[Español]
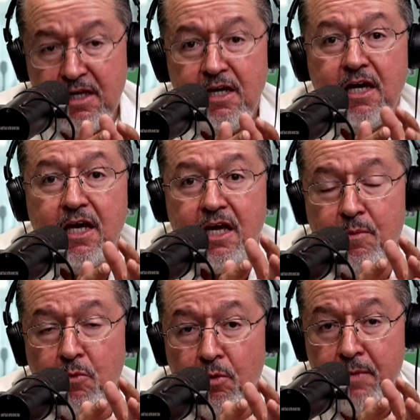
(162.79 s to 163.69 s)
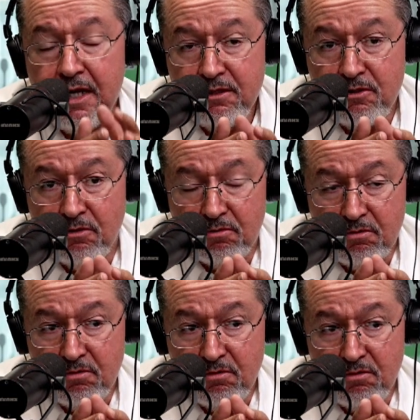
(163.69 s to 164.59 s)
¿En qué momento
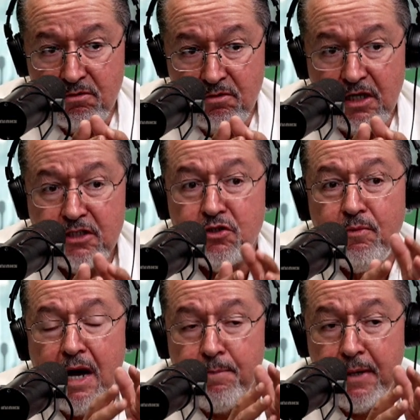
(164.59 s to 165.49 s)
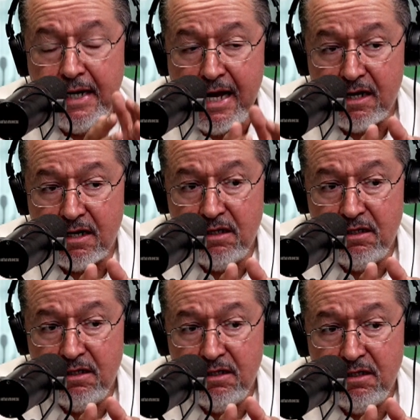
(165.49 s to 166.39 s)
esto va a parar?
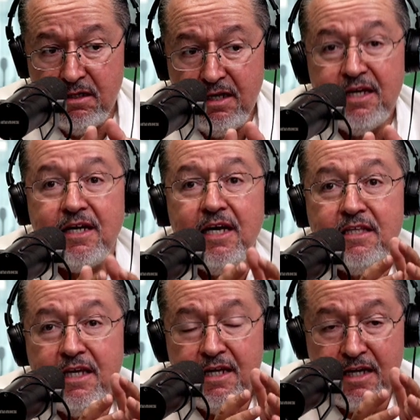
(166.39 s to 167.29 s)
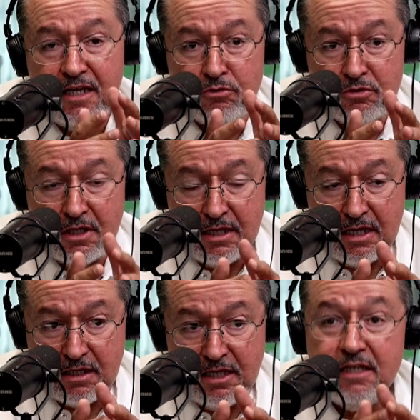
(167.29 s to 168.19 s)
¿Qué tiene que
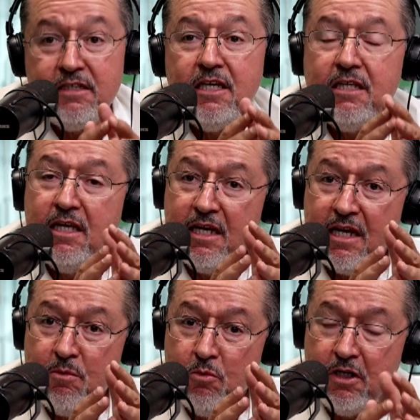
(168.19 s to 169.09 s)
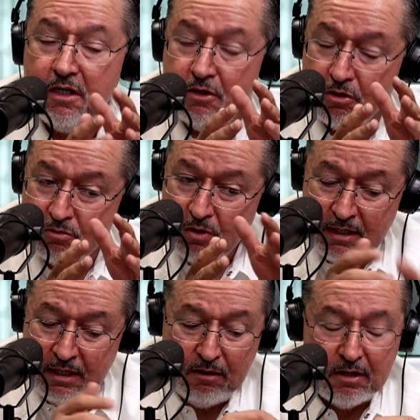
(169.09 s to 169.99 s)
suceder? ¿Quién se tiene que morir? Dios guarde
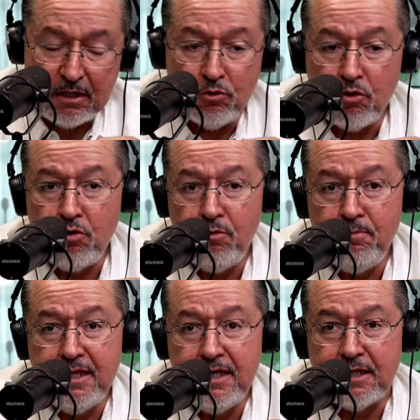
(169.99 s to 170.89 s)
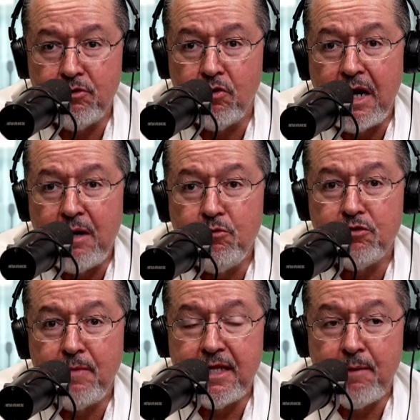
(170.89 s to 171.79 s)
la hora. Tocó madera, tocamos
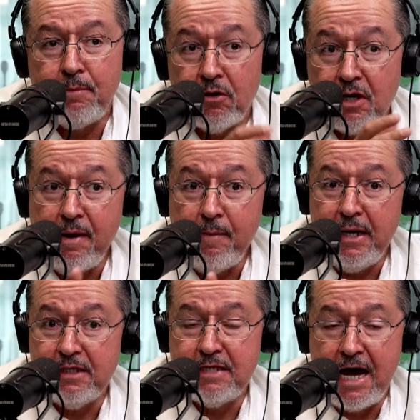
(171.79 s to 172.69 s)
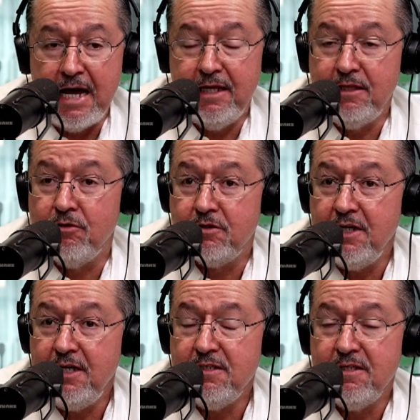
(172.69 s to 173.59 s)
madera. Pero ¿qué va a pasar
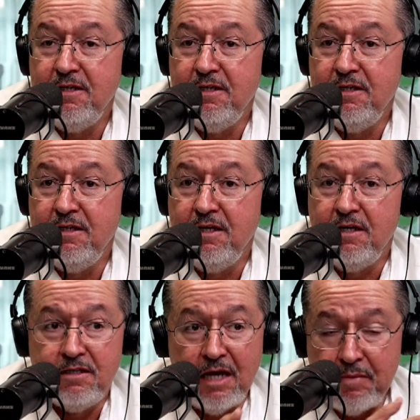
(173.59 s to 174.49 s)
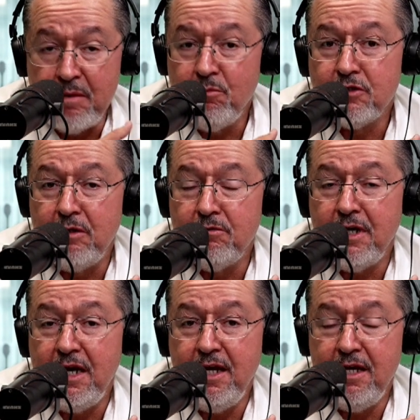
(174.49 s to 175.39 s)
entonces? Ya vimos a un
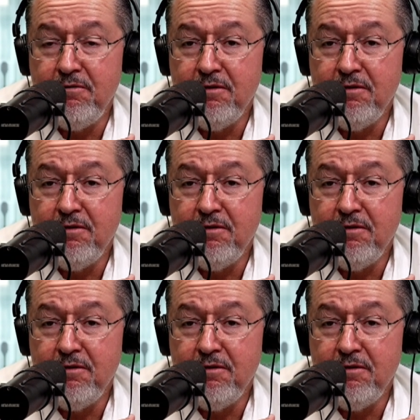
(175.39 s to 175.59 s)
trailero